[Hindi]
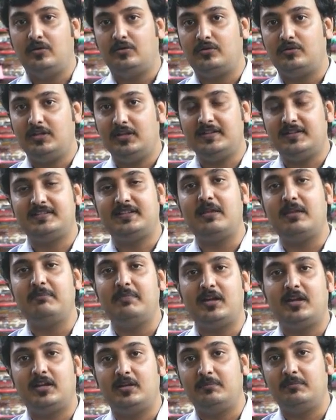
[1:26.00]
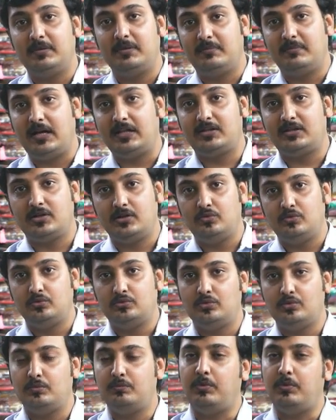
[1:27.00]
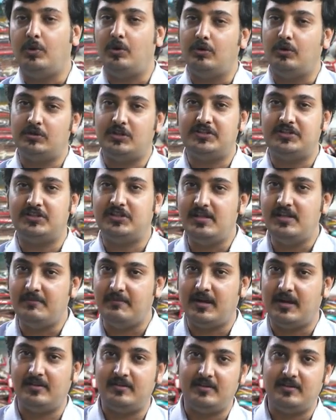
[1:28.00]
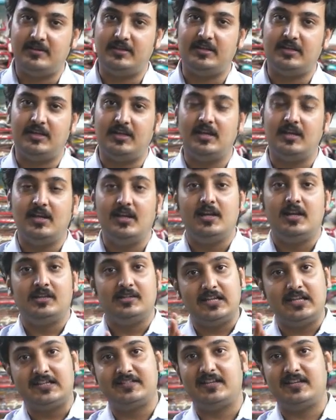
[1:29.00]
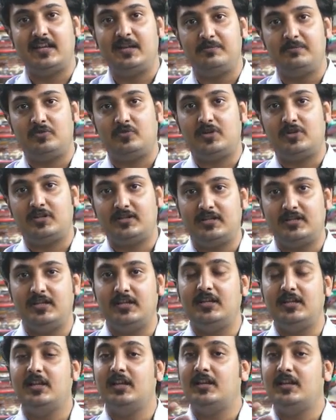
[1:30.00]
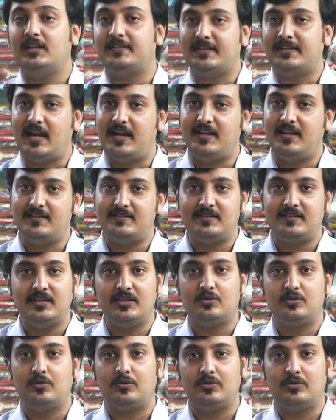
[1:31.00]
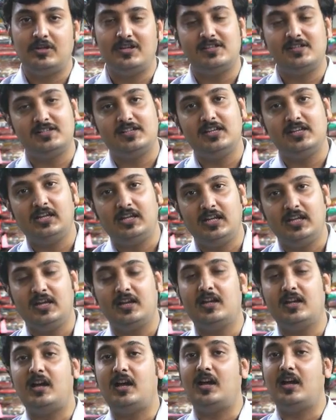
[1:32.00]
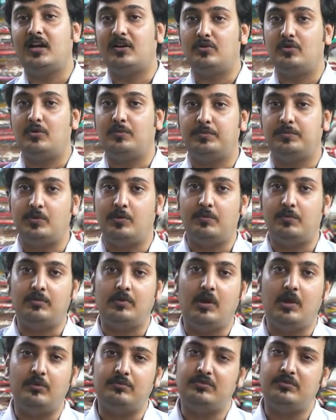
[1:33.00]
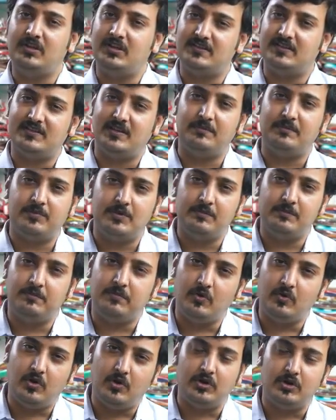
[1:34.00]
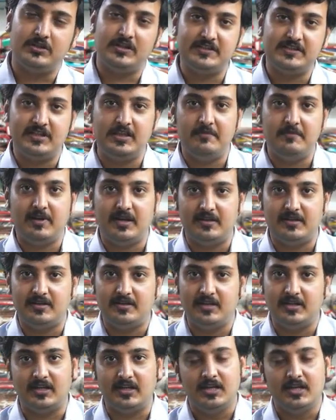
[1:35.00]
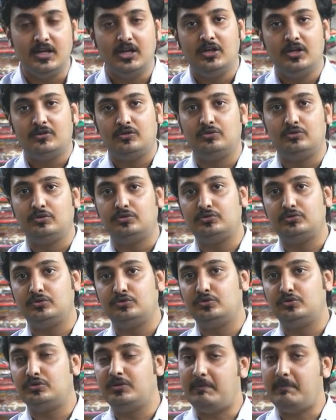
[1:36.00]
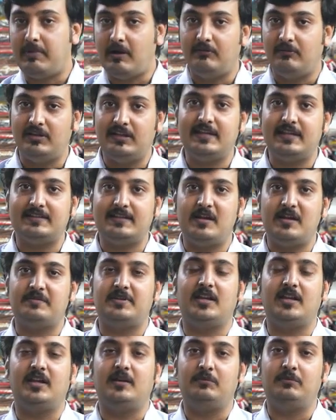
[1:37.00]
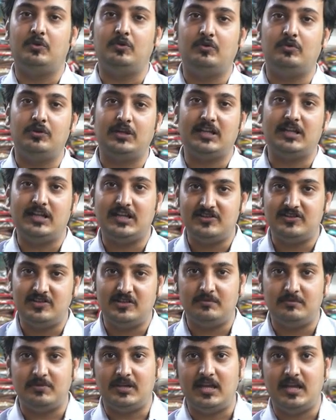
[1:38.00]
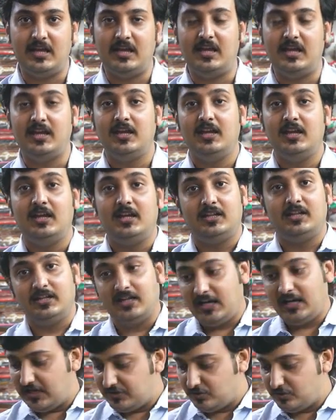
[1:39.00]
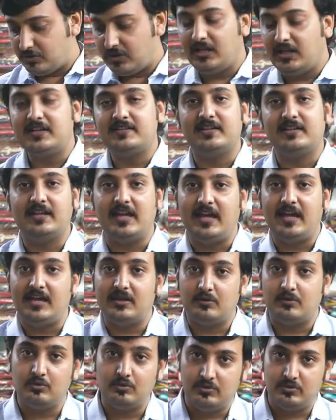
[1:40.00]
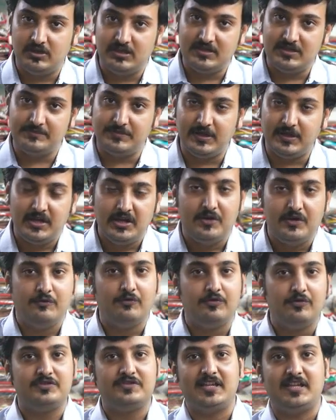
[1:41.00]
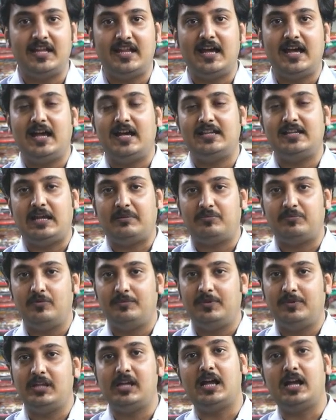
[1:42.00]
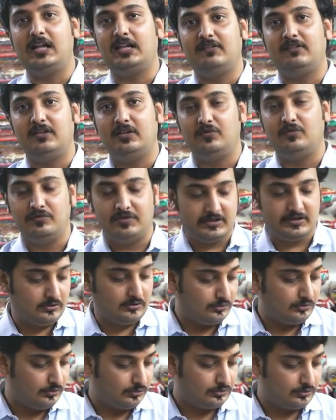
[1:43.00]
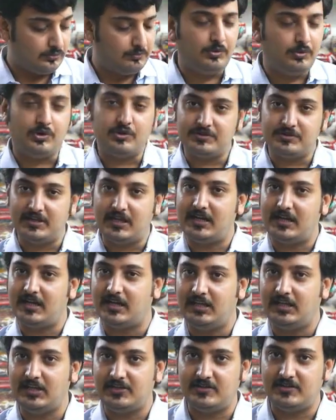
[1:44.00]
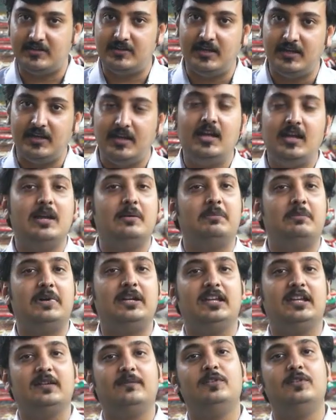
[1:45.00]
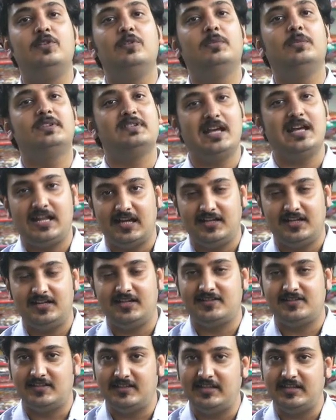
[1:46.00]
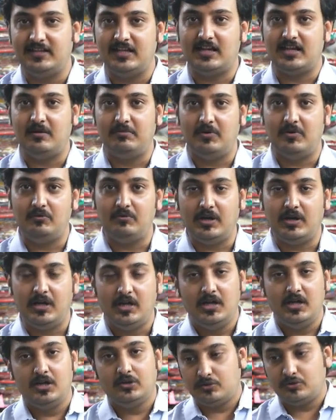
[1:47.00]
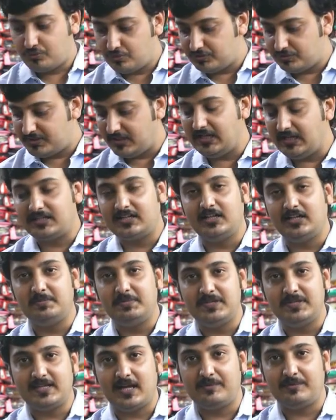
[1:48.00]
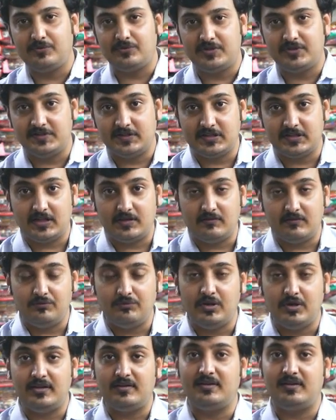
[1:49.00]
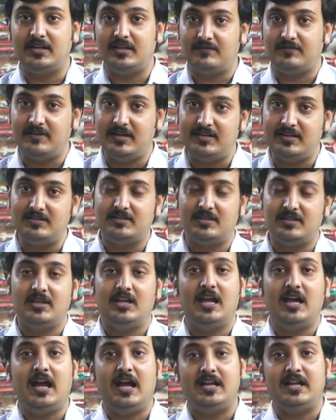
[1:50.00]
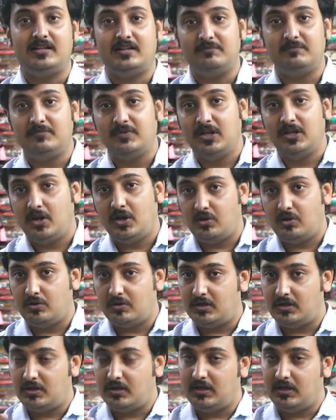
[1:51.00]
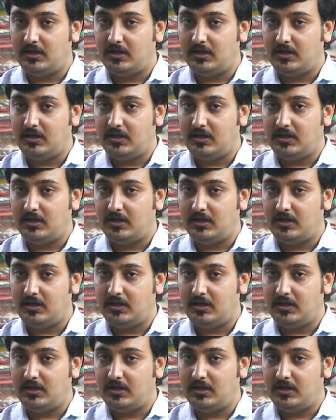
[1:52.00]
और इस टाइम में अगर मैं बात करूँ तो बहुत अच्छी डिमांड रहती है टेक्सटाइल प्रोडक्ट की साड़ीज़ की कुर्तीज़ की लहंगा क्रॉप गाउन ये सब की बहुत अच्छी डिमांड रहती है तो दोस्तों जो दीपावली के हिसाब से हम लोगों ने कलेक्शन बनाया है नया जो कलेक्शन आया है कुर्तीज़ में वो सारा आज आपको मैं दिखाने वाला हूँ वैसे तो दोस्तों बहुत सारा कलेक्शन है बट एक वीडियो में सारा कलेक्शन नहीं दिखा पाऊँगा तो कुछ सेलेक्टेड पीस आपको नज़र कराऊंगा रेट वाइज आइटम और